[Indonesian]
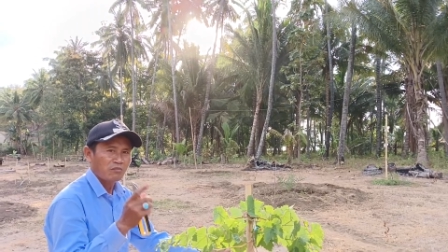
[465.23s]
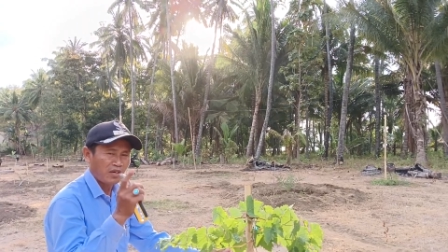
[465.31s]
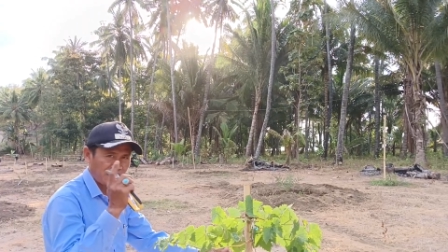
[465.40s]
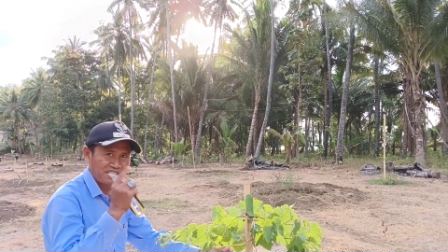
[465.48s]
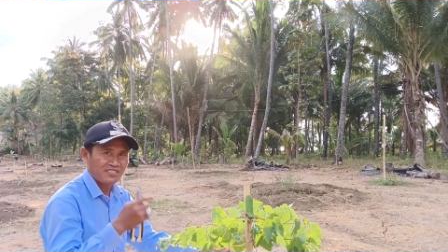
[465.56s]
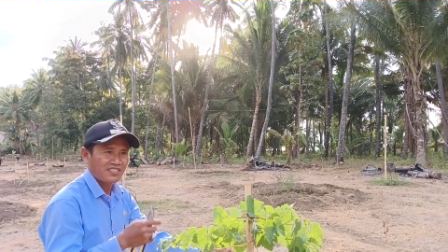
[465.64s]

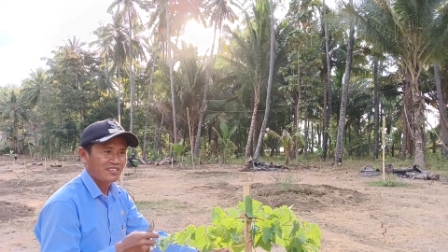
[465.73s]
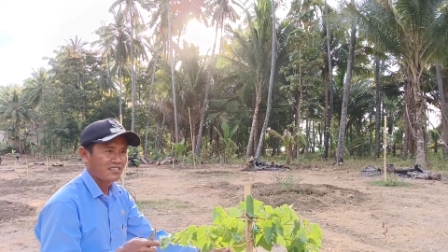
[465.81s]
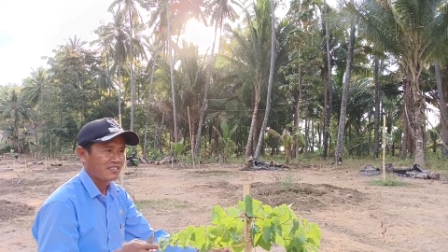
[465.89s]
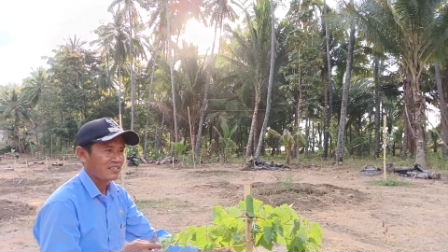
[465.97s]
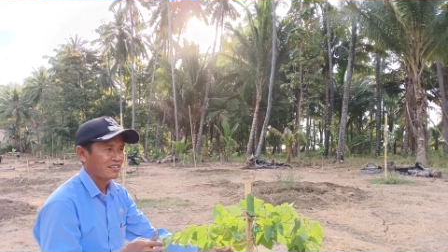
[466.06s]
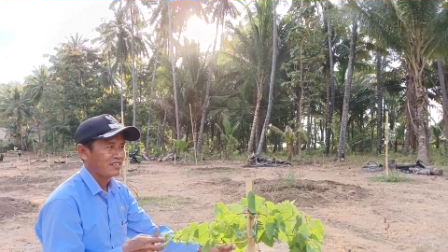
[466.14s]
manis
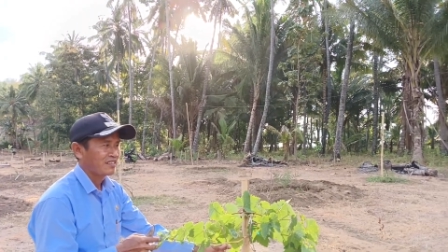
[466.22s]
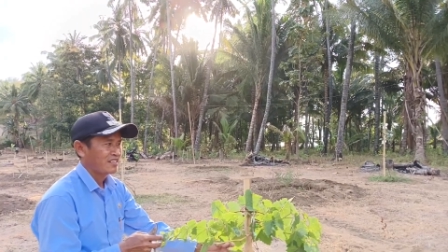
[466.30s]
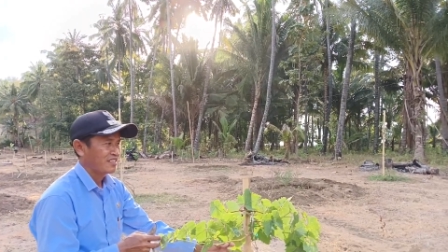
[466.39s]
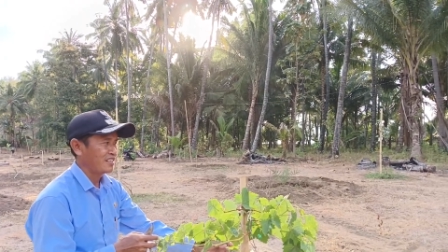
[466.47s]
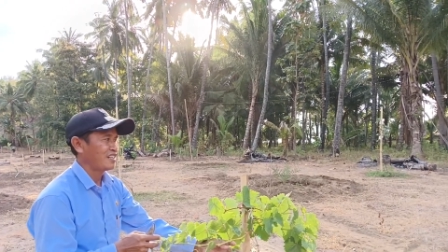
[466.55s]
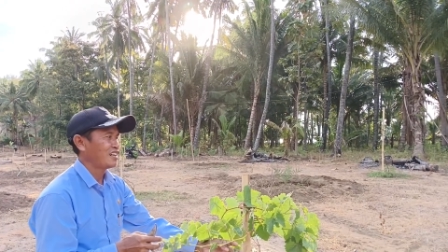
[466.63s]
oh
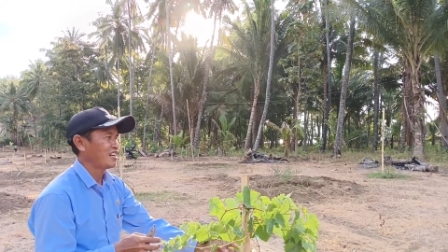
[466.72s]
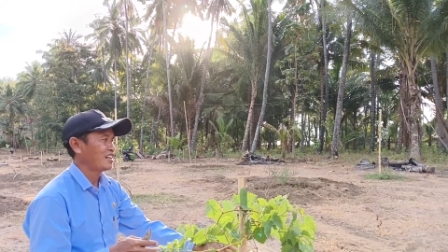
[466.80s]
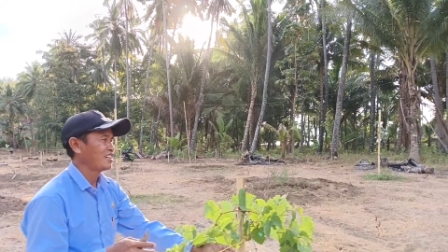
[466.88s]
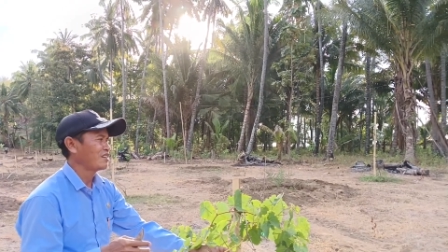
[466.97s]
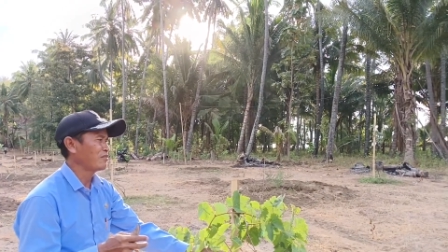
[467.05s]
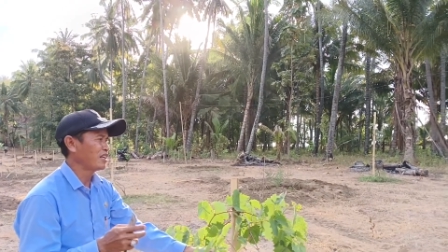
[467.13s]
manis
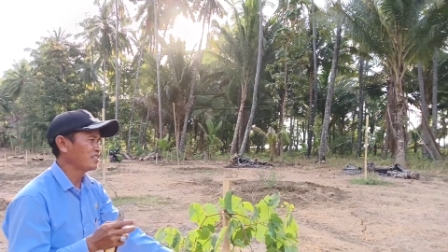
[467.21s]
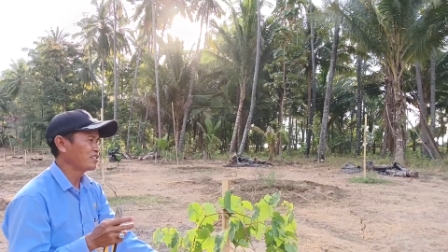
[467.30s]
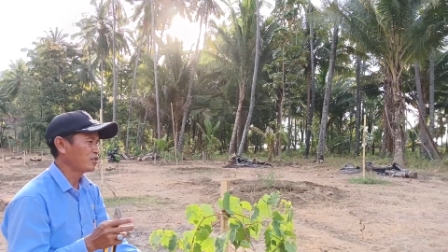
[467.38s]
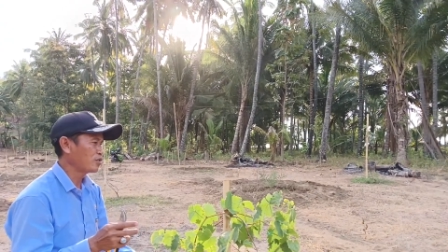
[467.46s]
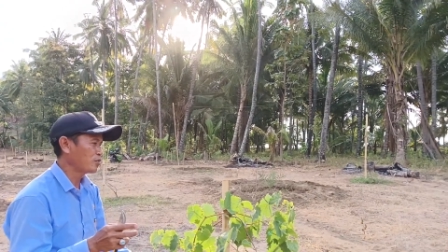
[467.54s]
ya dan manis